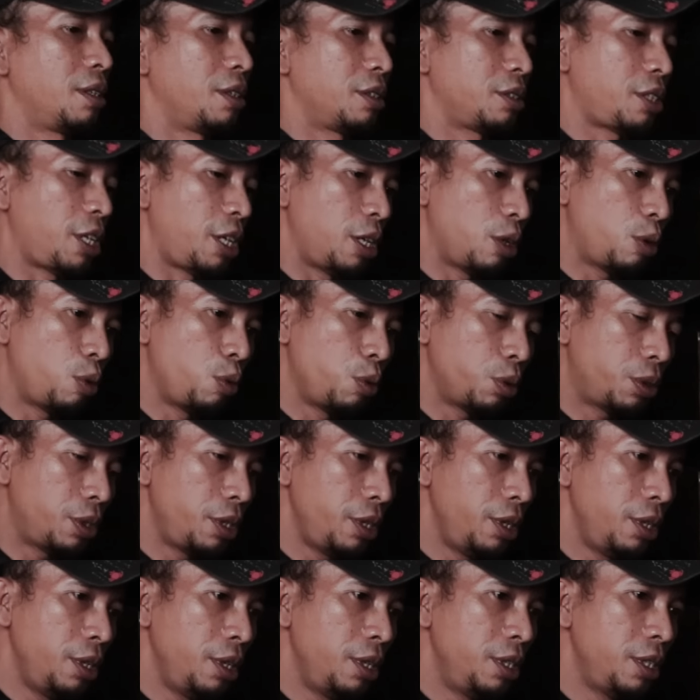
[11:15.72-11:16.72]
saya
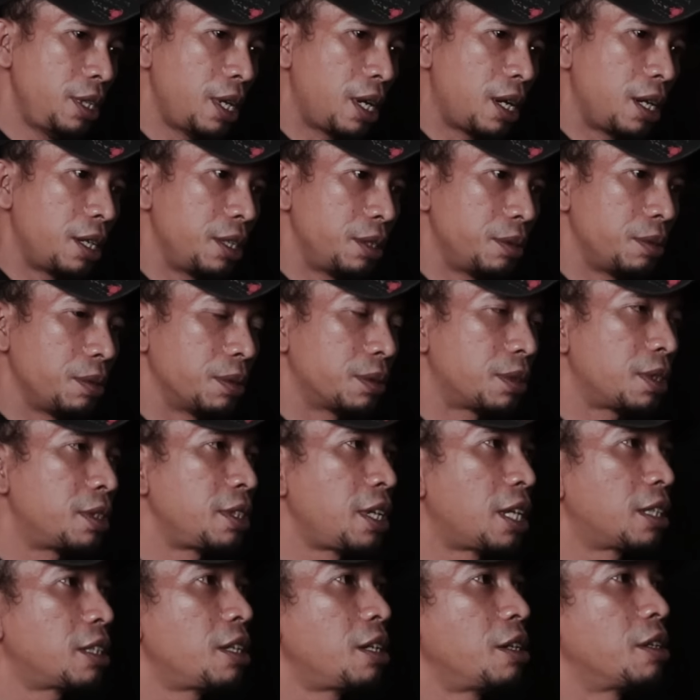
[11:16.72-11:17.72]
ikutin jalan itu
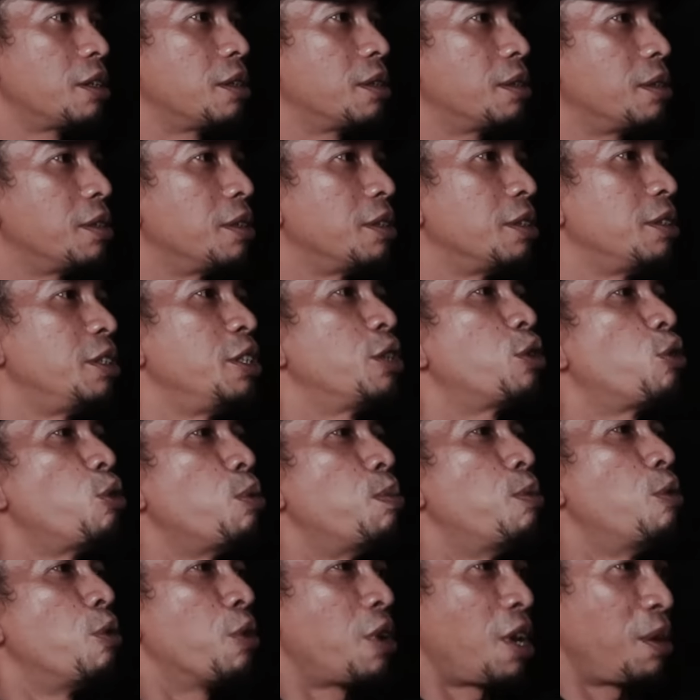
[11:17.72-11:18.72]
ternyata di
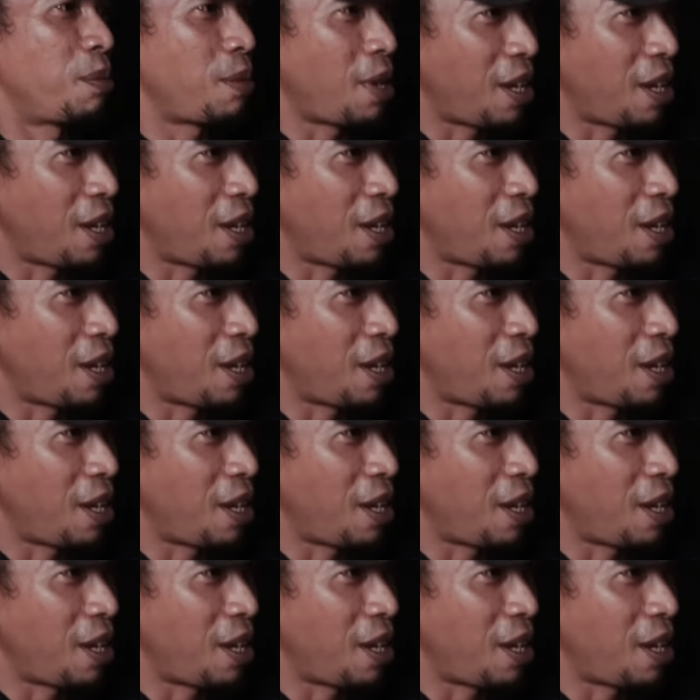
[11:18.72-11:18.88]
kuburan